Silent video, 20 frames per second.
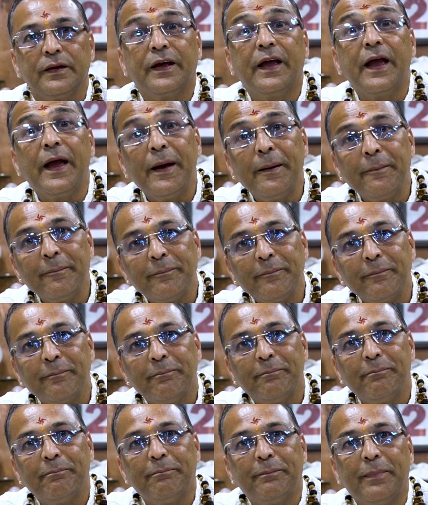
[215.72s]
गेम
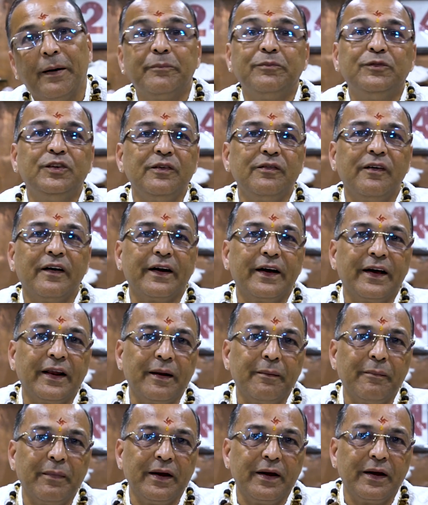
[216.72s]
पबजी
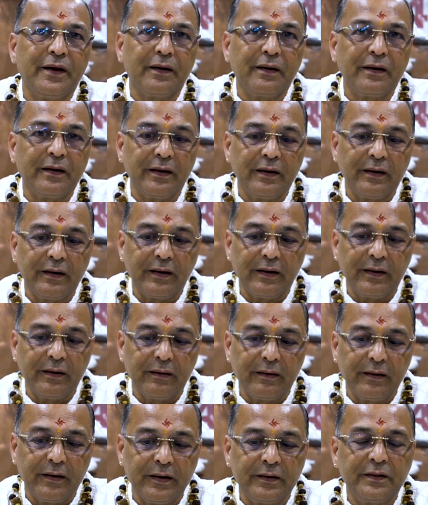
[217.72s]
वगैरह में
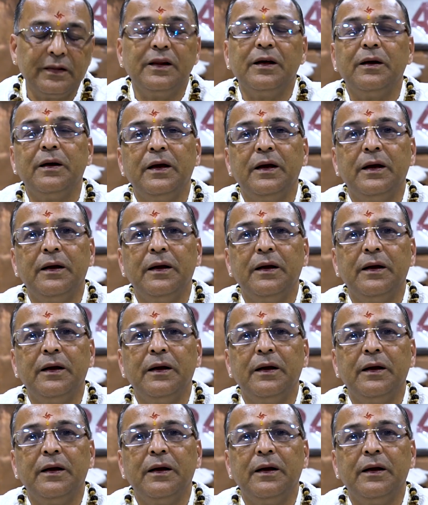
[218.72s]
इतने